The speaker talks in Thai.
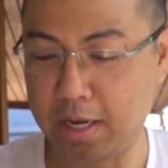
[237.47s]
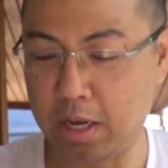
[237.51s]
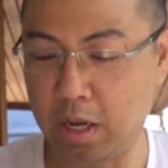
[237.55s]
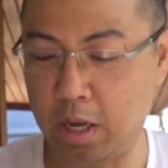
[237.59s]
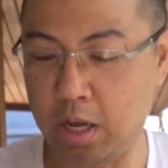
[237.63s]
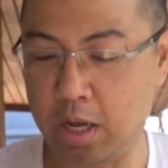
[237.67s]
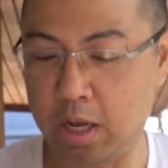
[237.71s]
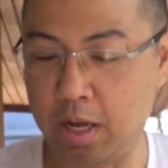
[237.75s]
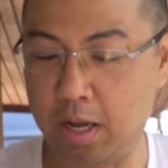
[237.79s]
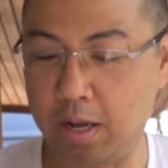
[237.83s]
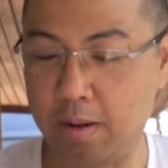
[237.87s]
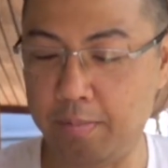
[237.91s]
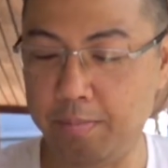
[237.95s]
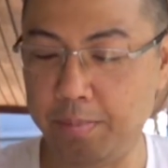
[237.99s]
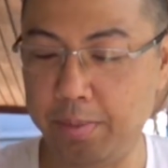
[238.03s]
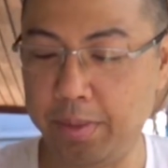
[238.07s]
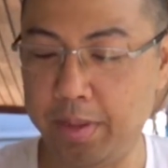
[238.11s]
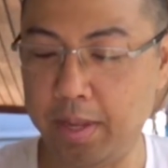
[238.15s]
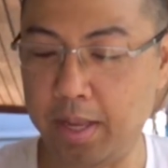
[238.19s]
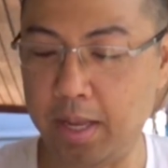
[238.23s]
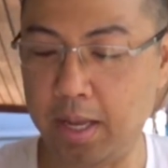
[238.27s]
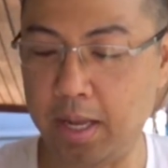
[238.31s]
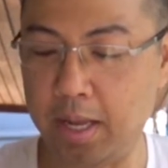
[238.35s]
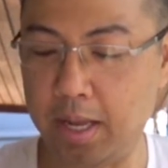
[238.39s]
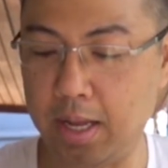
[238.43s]
ก็
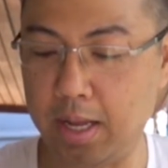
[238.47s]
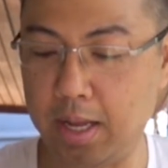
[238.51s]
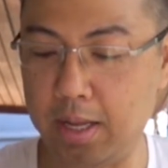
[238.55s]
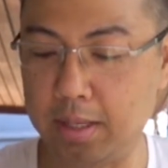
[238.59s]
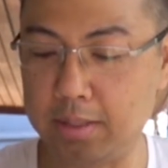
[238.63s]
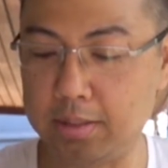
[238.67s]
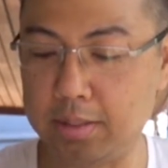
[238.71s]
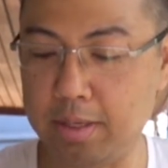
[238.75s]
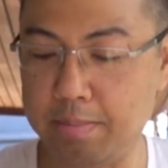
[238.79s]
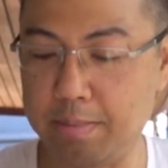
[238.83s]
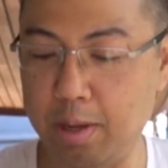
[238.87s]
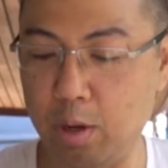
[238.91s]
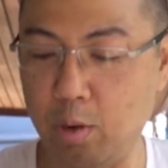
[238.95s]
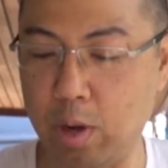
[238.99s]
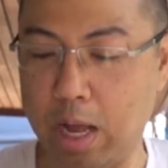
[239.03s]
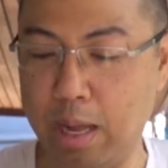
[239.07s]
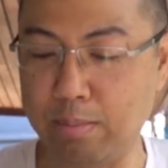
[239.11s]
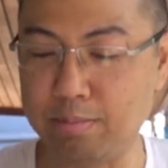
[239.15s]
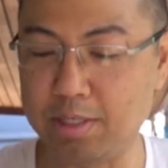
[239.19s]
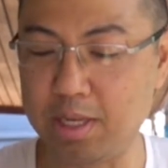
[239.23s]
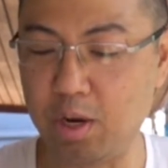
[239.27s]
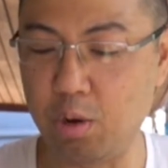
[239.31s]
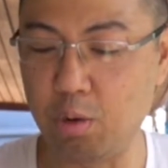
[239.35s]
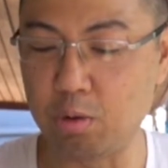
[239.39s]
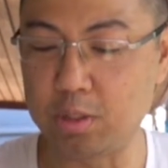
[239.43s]
จะมีควา
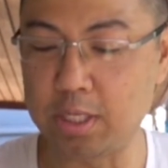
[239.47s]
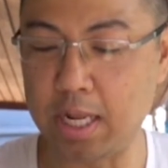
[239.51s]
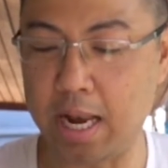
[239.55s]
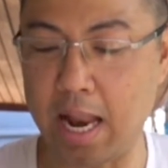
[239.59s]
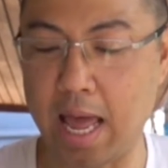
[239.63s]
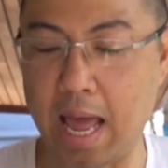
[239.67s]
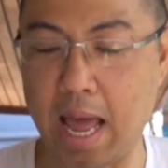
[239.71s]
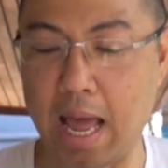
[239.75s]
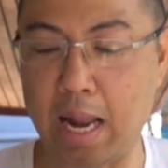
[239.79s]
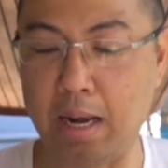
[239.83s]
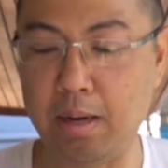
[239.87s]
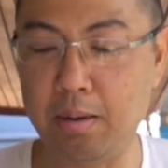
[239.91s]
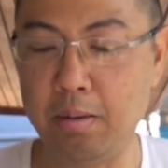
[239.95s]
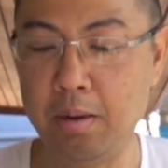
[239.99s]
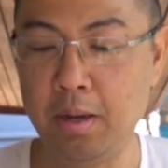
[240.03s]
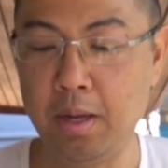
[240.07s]
มสนุกสนาน